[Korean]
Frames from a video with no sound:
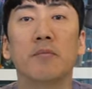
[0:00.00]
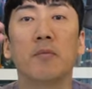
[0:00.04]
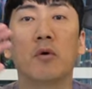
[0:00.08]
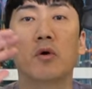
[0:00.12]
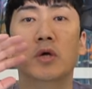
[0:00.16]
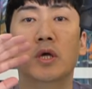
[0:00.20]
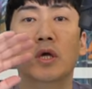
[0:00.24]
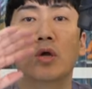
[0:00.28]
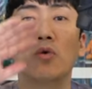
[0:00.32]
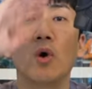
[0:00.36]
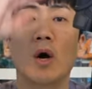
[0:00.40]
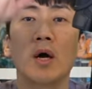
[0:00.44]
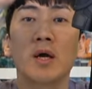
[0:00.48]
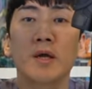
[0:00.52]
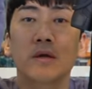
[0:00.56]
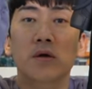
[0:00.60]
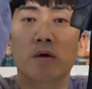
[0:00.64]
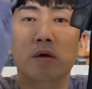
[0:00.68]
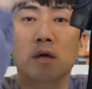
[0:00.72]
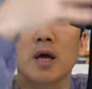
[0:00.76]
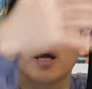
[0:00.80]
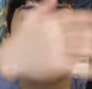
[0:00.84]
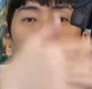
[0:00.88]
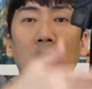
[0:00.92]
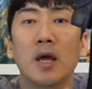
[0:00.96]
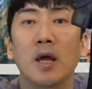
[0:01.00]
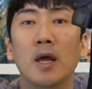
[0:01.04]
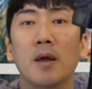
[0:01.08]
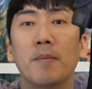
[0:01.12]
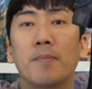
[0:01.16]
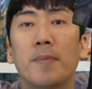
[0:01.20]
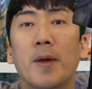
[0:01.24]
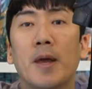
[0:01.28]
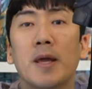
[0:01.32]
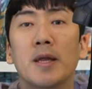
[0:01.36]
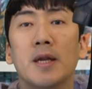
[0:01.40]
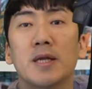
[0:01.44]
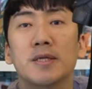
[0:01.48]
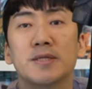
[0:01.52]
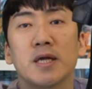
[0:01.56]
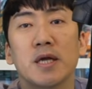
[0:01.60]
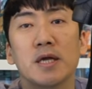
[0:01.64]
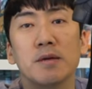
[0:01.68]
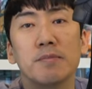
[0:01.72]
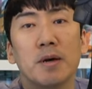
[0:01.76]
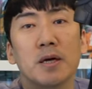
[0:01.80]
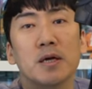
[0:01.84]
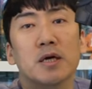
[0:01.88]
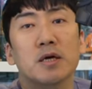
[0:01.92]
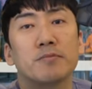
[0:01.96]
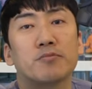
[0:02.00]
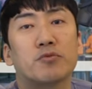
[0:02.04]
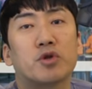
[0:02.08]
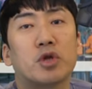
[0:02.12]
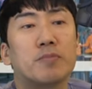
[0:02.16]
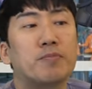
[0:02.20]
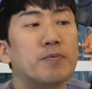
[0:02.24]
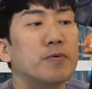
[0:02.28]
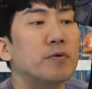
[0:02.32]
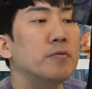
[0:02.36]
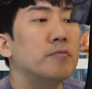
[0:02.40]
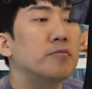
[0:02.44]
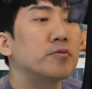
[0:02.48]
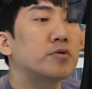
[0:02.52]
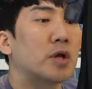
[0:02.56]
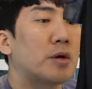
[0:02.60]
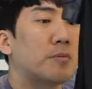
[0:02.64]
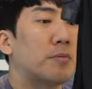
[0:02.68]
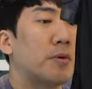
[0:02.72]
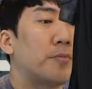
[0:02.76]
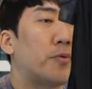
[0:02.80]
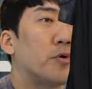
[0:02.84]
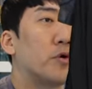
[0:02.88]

뭐 기왕 이렇게 베일에 쌓인 만큼 뒷부분부터 한번